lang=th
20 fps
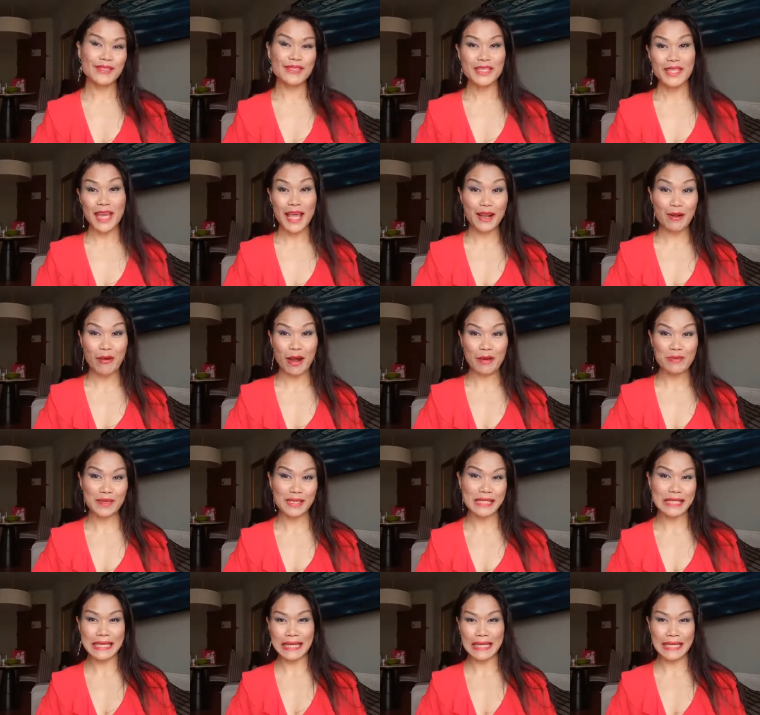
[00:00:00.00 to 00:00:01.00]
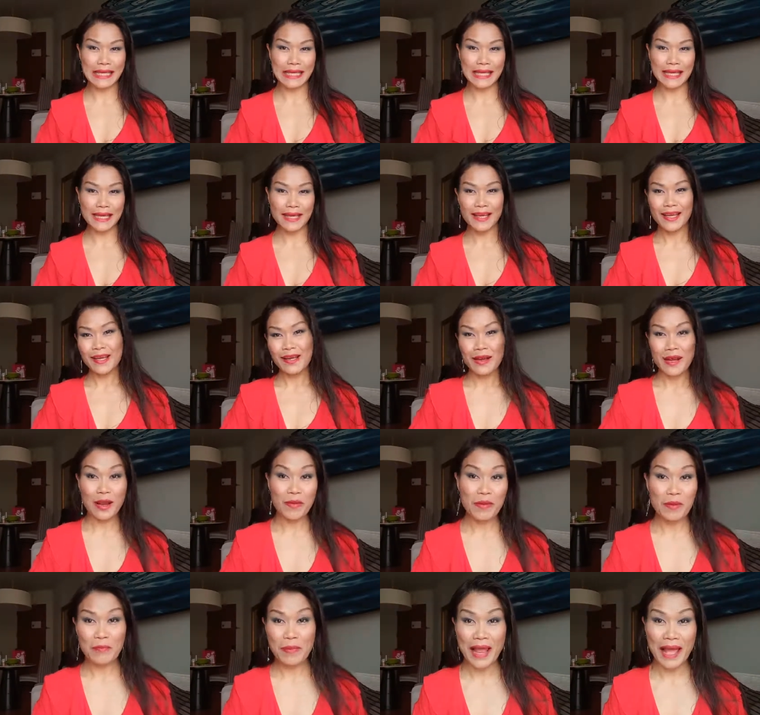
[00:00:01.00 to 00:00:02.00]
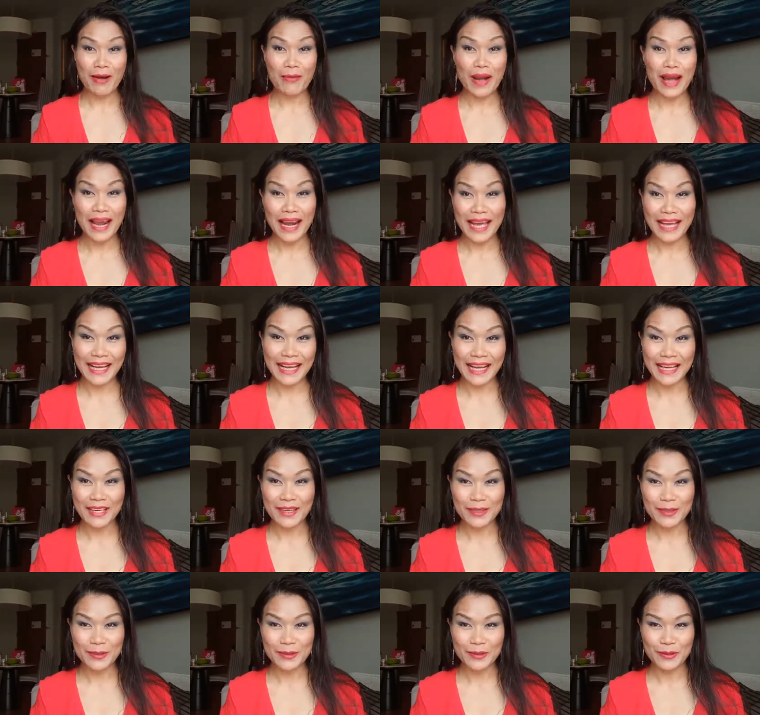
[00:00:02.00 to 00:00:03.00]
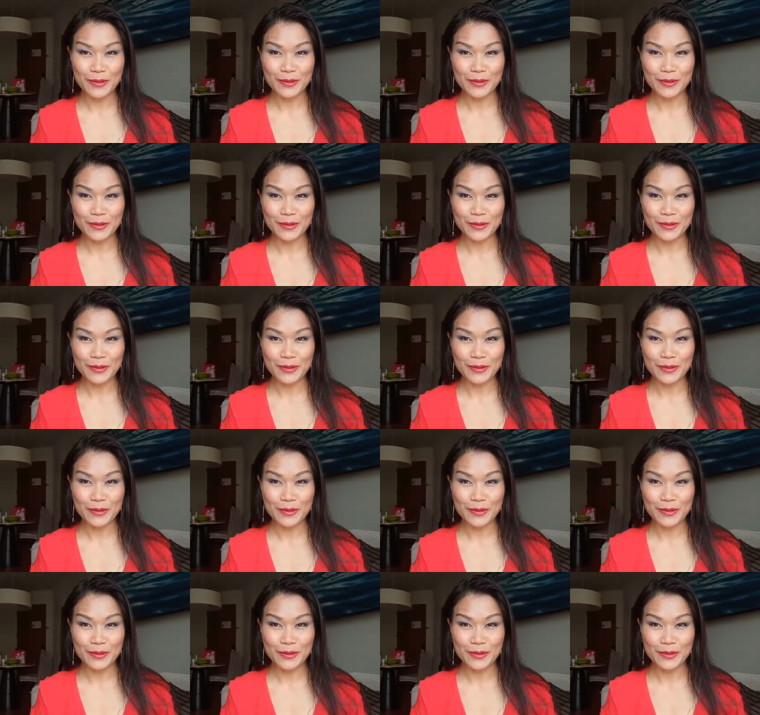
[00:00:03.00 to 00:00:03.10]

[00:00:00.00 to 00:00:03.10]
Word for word: แสดงความยินดี แล้วมันแปลว่าอะไรคะครู